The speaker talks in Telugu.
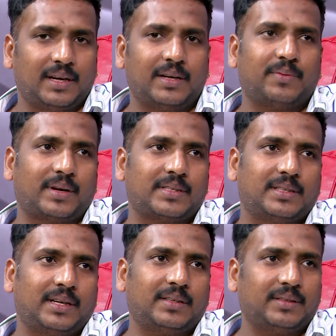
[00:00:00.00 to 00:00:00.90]
అనే ఫ్రెష్
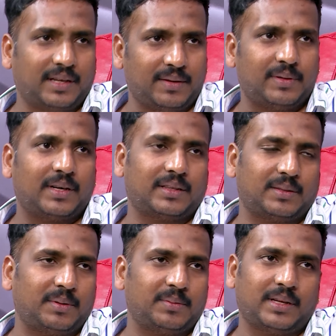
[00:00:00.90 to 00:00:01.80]
థాట్ డైమండ్
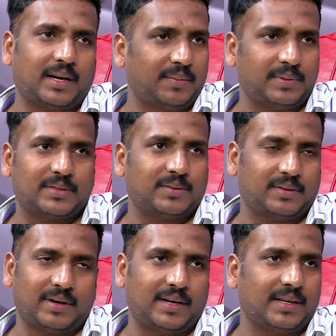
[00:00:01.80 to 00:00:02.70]
రత్నబాబు దాన్ని
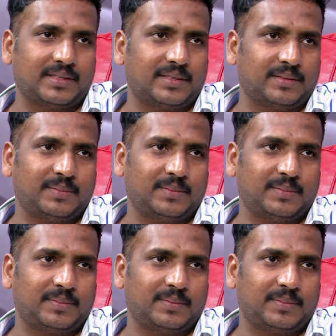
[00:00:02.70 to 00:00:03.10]
అనిపించుకున్నాం ఆడియన్స్